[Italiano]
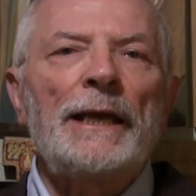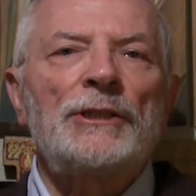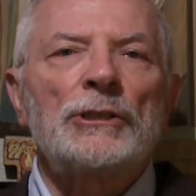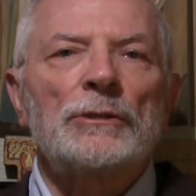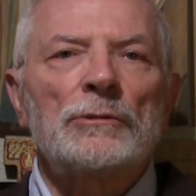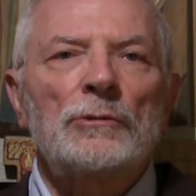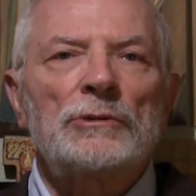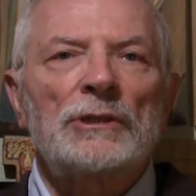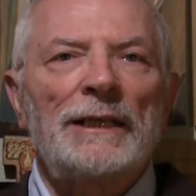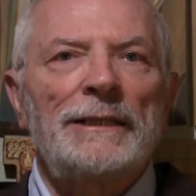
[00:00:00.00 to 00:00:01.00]
e ci
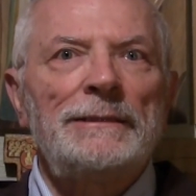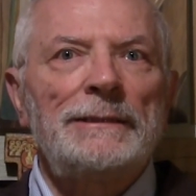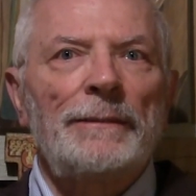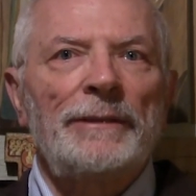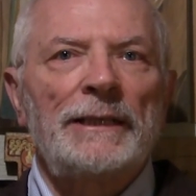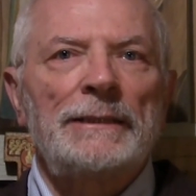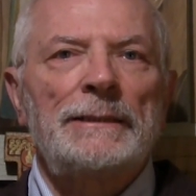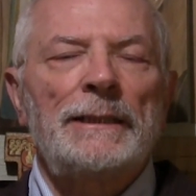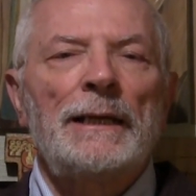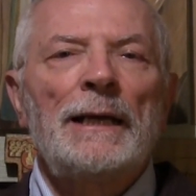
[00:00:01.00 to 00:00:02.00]
conduce
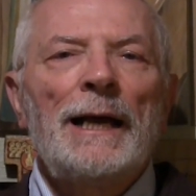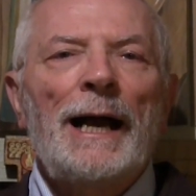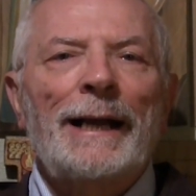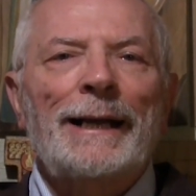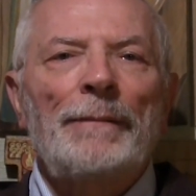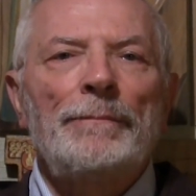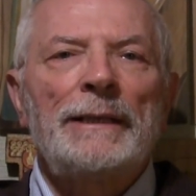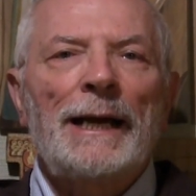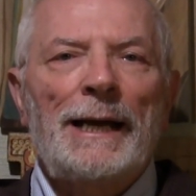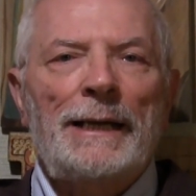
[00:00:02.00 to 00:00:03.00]
lentamente a
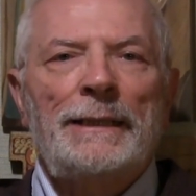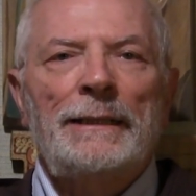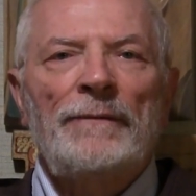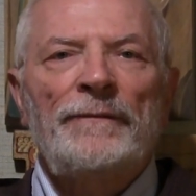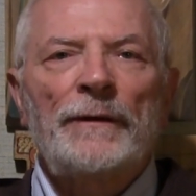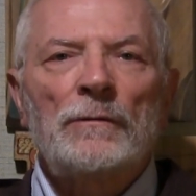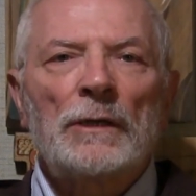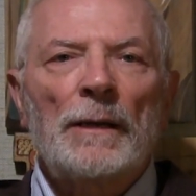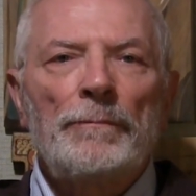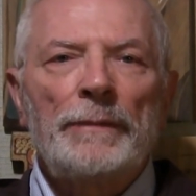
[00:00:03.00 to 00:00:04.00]
camminare, a fare
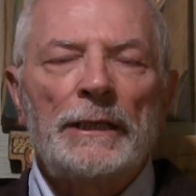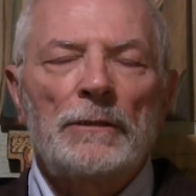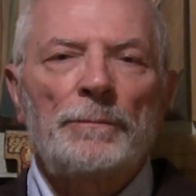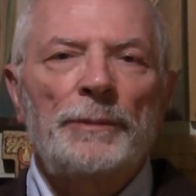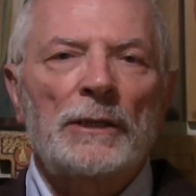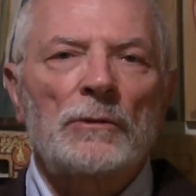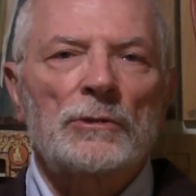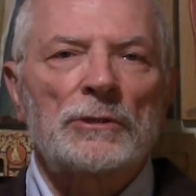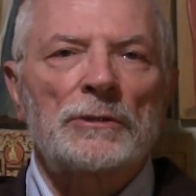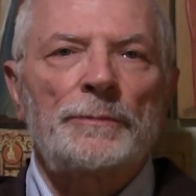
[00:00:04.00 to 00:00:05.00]
un cammino, un
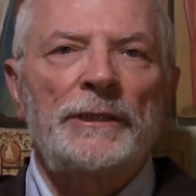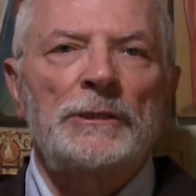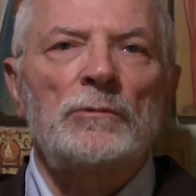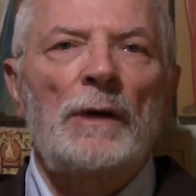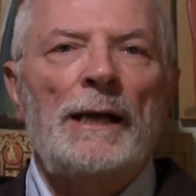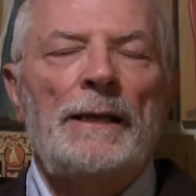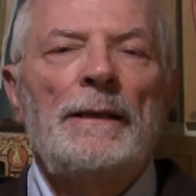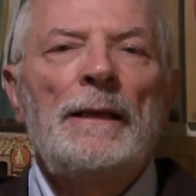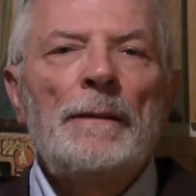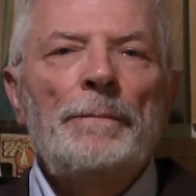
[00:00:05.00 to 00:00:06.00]
percorso spirituale
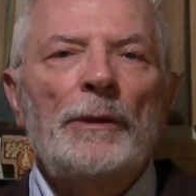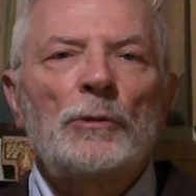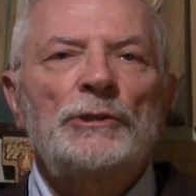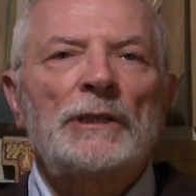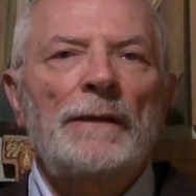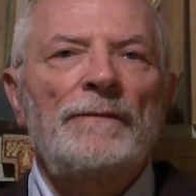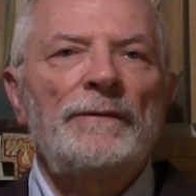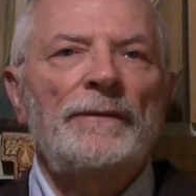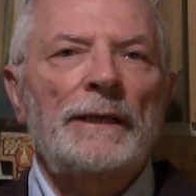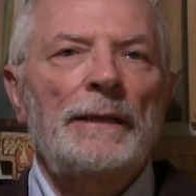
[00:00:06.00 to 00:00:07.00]
per riuscire a
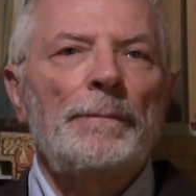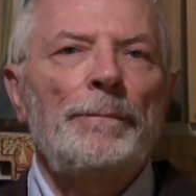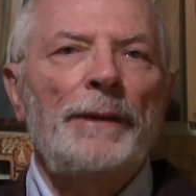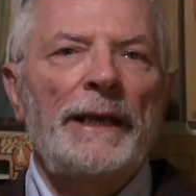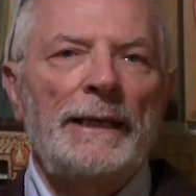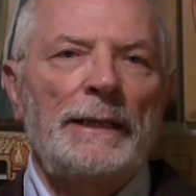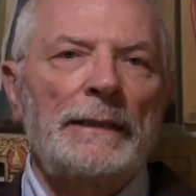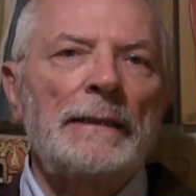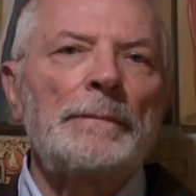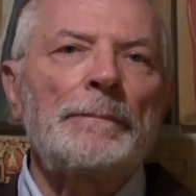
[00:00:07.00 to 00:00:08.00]
vivere
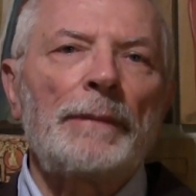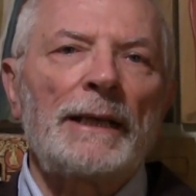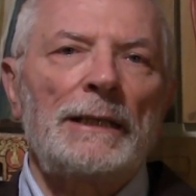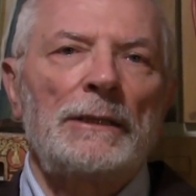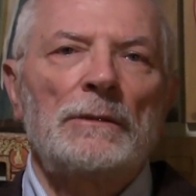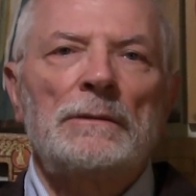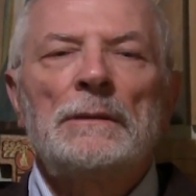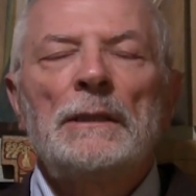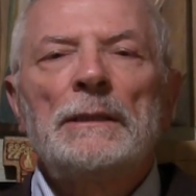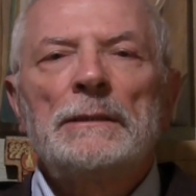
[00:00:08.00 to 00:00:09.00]
bene, meglio
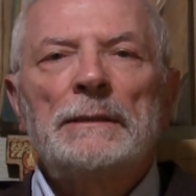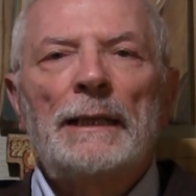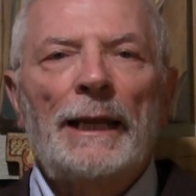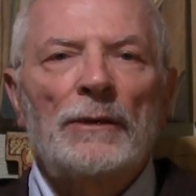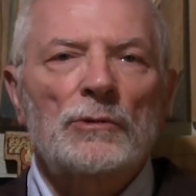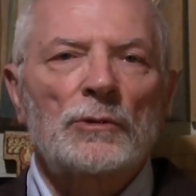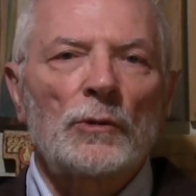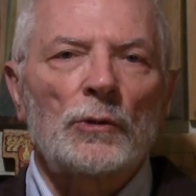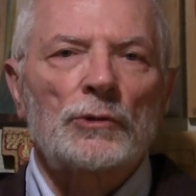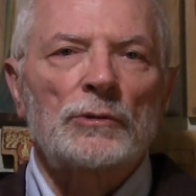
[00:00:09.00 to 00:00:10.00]
dell'anno
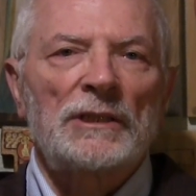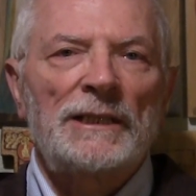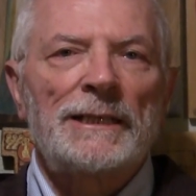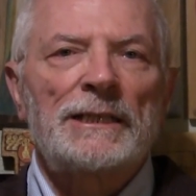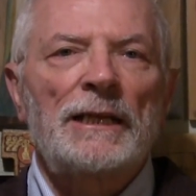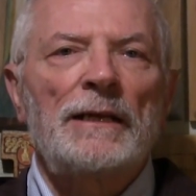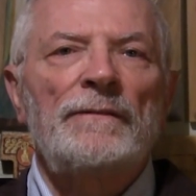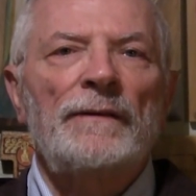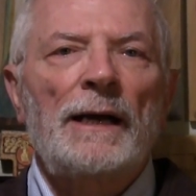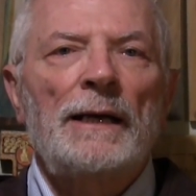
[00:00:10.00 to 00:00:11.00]
scorso, di dieci
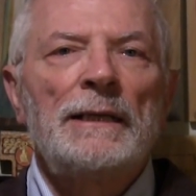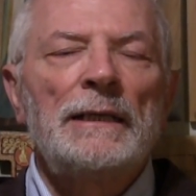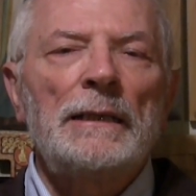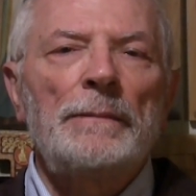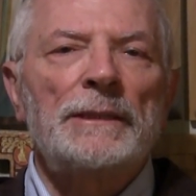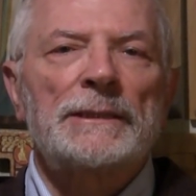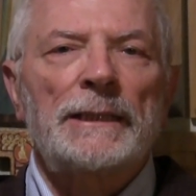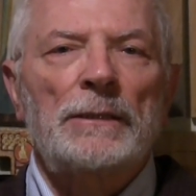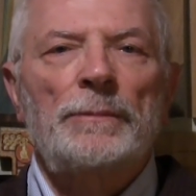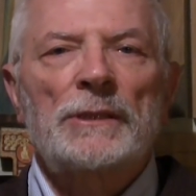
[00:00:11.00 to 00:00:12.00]
anni fa, il
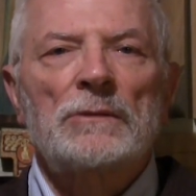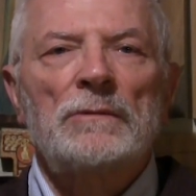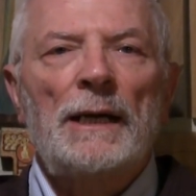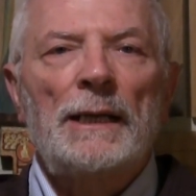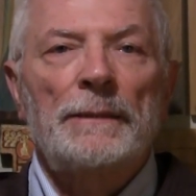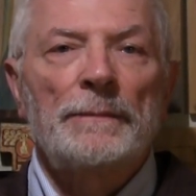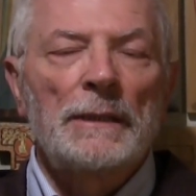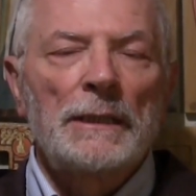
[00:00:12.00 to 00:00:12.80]
mistero pasquale.